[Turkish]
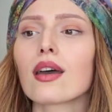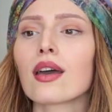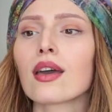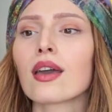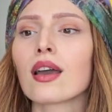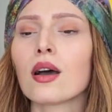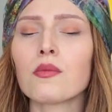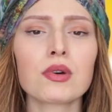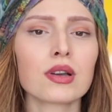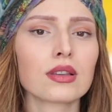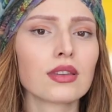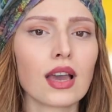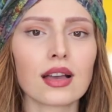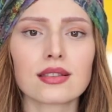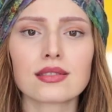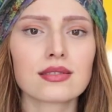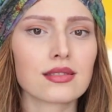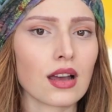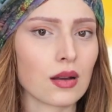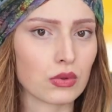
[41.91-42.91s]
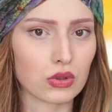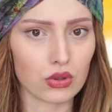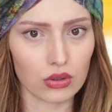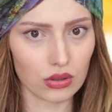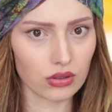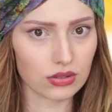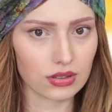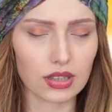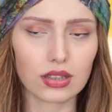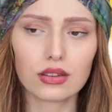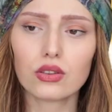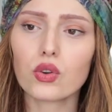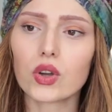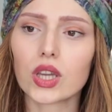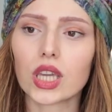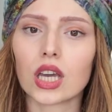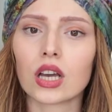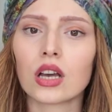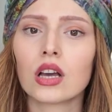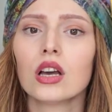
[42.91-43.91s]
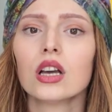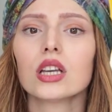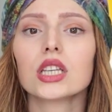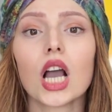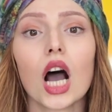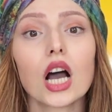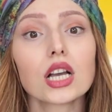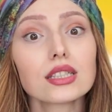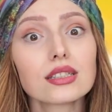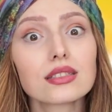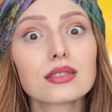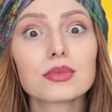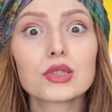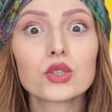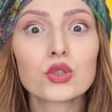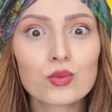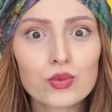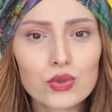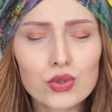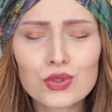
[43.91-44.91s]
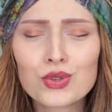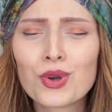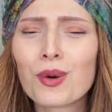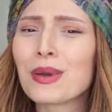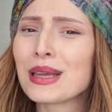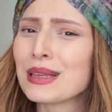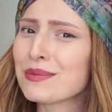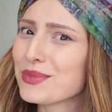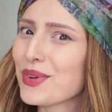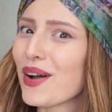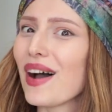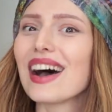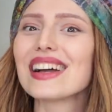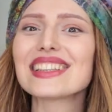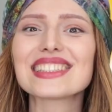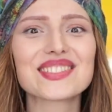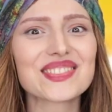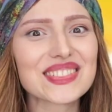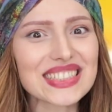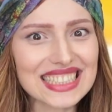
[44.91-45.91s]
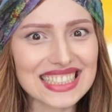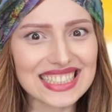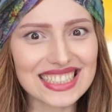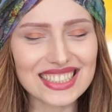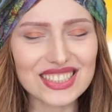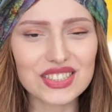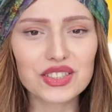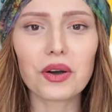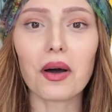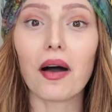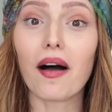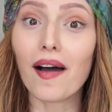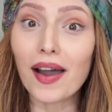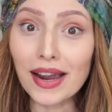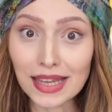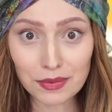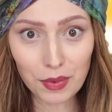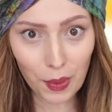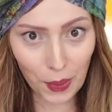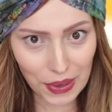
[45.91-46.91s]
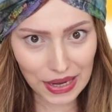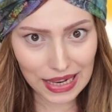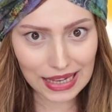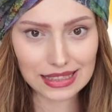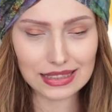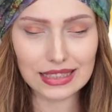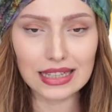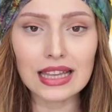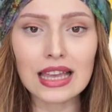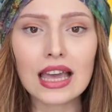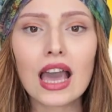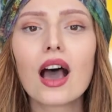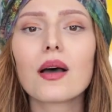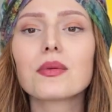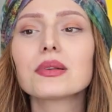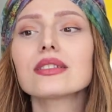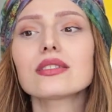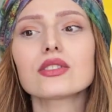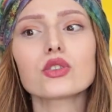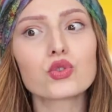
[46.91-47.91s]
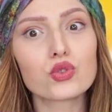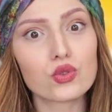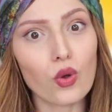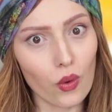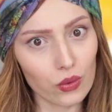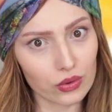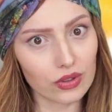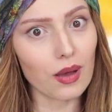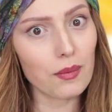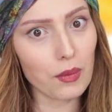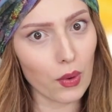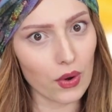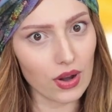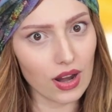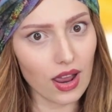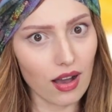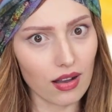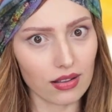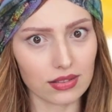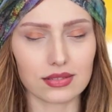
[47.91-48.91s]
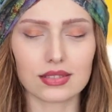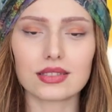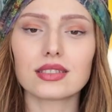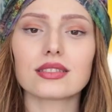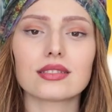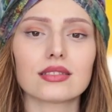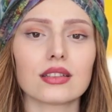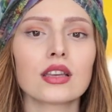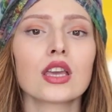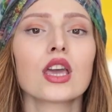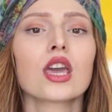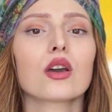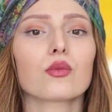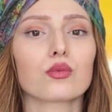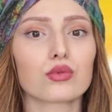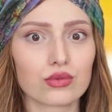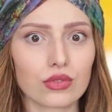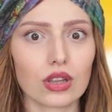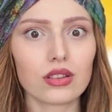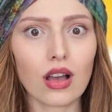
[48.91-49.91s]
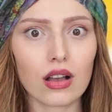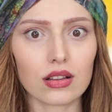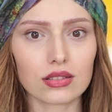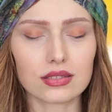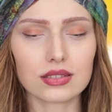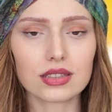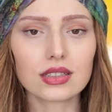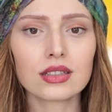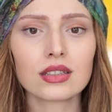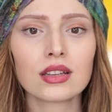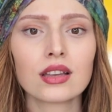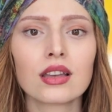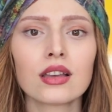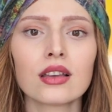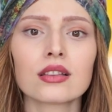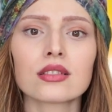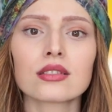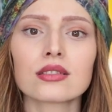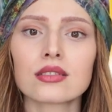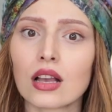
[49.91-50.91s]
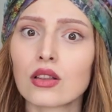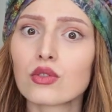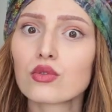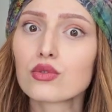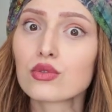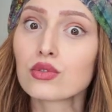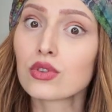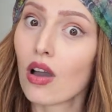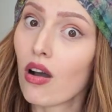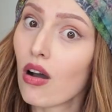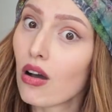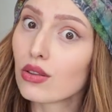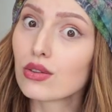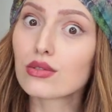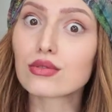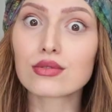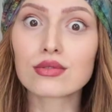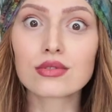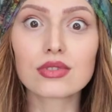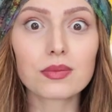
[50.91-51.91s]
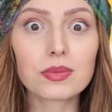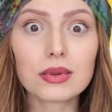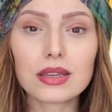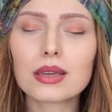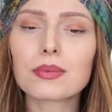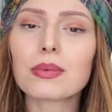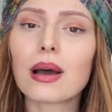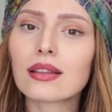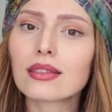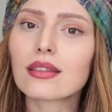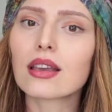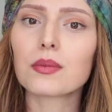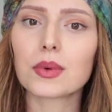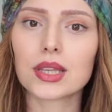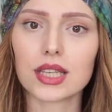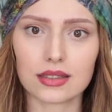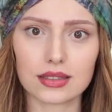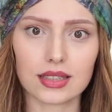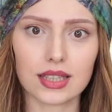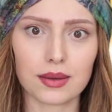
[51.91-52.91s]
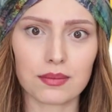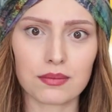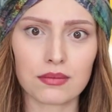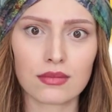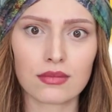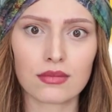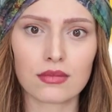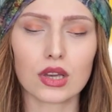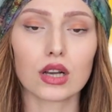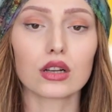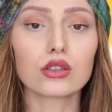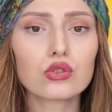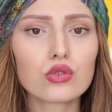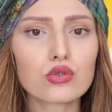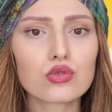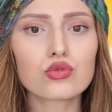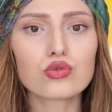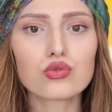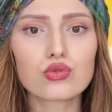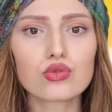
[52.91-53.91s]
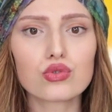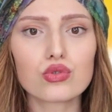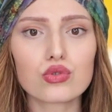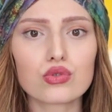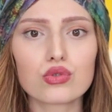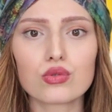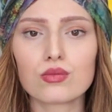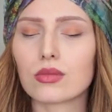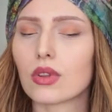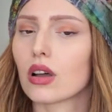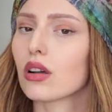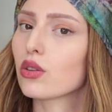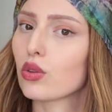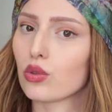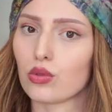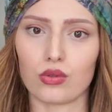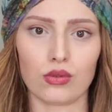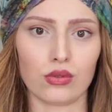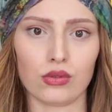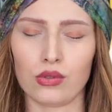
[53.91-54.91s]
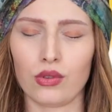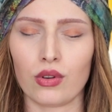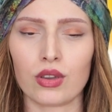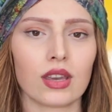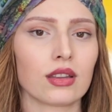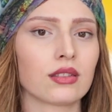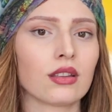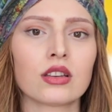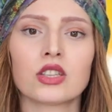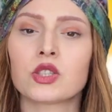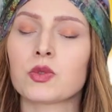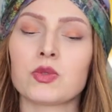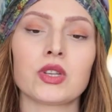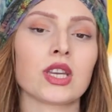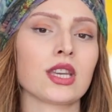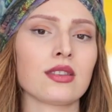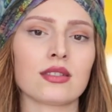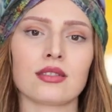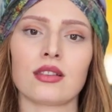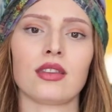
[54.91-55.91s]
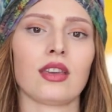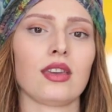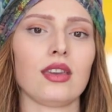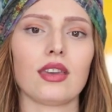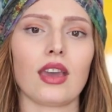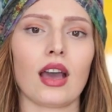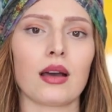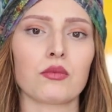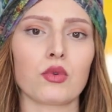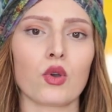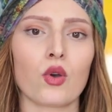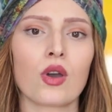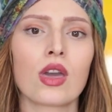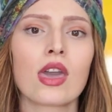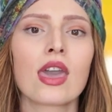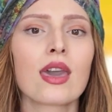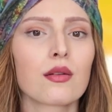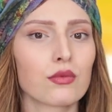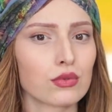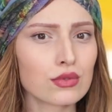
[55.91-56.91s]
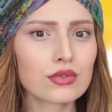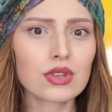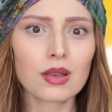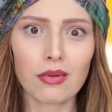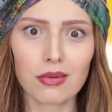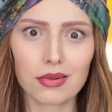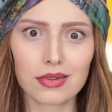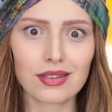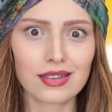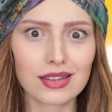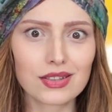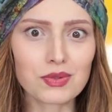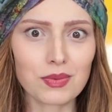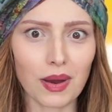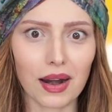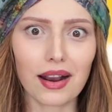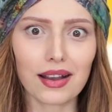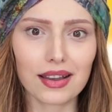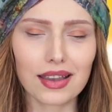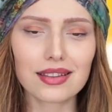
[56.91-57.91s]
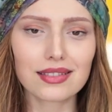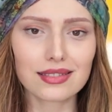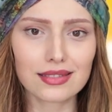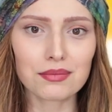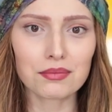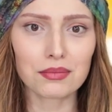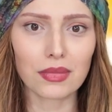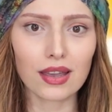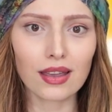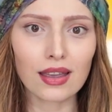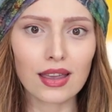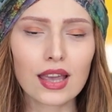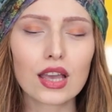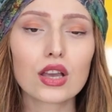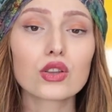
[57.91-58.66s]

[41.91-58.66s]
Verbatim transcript: Ee, ama kendisi dermatolog değil. Diyor ki ya işte biliyor musun diyor benim de Elsin'in kızı da diyor aynı böyleydi. Biz işte şunu ondan böyle aldık işte bundan aldık. Sen diyorsun ki ha diyorsun tabii ki ben de hemen alayım. Alıyorsun, sürüyorsun, daha kötü oluyor. Ya da hiçbir şekilde sana iyi gelmiyor. Bunun sebebini hiç merak ettin mi?